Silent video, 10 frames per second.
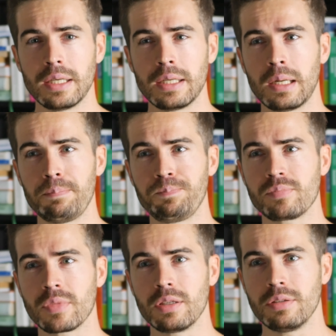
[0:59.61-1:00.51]

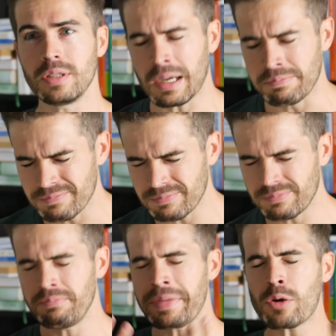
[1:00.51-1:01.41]
ähm, ja,
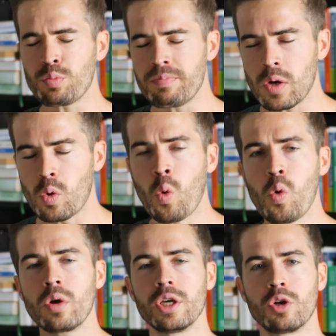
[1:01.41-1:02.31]
mehr und mehr
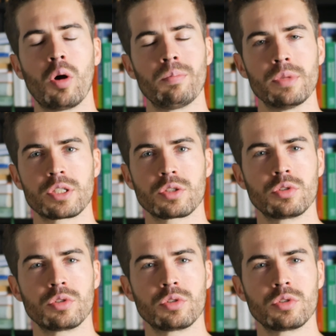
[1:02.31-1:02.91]
hochgekommen ist.